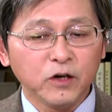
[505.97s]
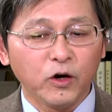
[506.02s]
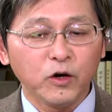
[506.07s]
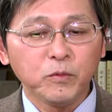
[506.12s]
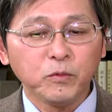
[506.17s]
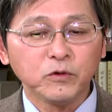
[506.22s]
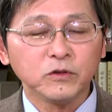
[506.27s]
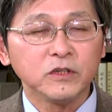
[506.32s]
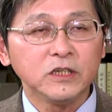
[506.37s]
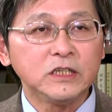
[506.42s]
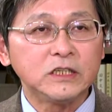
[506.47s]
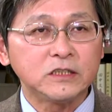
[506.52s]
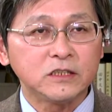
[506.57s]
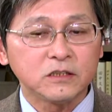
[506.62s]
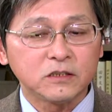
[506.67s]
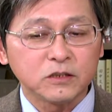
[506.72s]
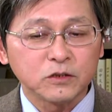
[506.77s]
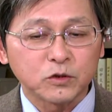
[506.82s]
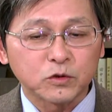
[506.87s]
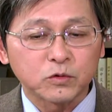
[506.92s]
教育部的意
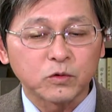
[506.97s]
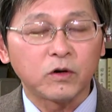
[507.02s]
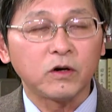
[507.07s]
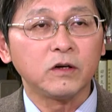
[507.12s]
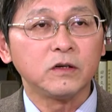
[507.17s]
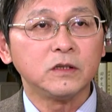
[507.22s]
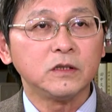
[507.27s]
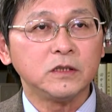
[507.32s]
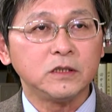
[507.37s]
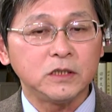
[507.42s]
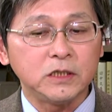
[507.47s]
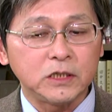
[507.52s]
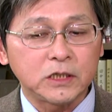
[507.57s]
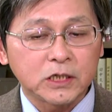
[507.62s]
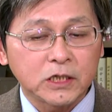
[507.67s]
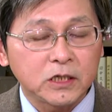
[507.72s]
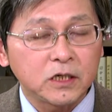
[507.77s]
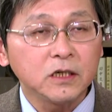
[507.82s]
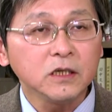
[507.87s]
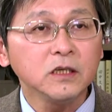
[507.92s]
思是说，
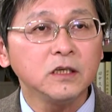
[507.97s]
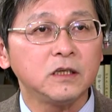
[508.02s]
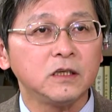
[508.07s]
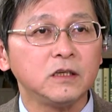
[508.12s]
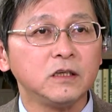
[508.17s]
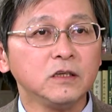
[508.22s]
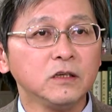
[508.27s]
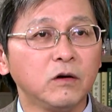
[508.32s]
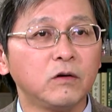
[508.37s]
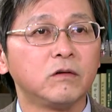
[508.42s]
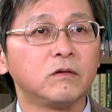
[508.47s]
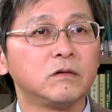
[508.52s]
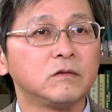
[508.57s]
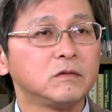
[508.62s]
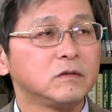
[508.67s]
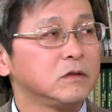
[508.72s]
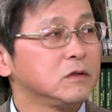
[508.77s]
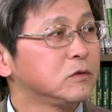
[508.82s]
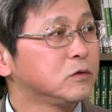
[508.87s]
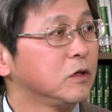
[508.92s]
你可以用
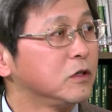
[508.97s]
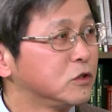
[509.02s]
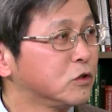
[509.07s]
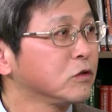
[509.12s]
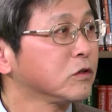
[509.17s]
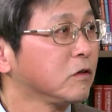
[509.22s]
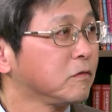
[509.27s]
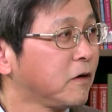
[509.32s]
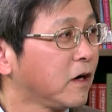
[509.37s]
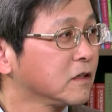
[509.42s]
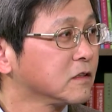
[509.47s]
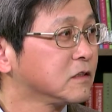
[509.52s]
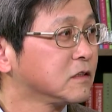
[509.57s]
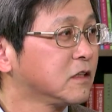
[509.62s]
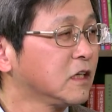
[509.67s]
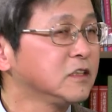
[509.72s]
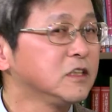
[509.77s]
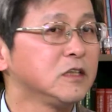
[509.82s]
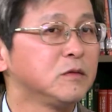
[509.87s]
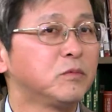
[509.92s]
选修的方
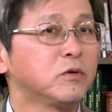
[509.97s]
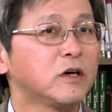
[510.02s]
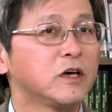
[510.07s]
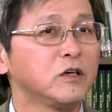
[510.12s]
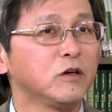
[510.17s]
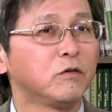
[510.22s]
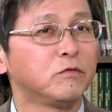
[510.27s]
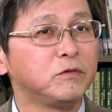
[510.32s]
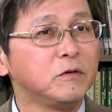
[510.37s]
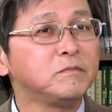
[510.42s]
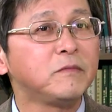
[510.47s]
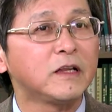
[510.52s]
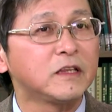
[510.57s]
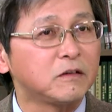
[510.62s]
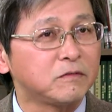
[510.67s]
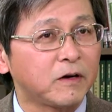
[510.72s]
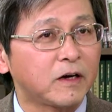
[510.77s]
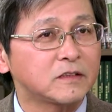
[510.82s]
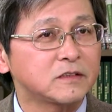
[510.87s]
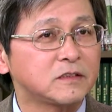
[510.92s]
式，但是你不可以用分
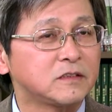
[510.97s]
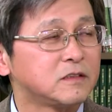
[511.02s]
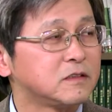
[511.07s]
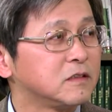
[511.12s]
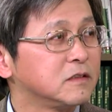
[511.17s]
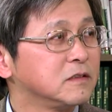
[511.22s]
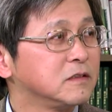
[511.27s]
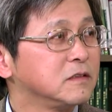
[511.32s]
班的方式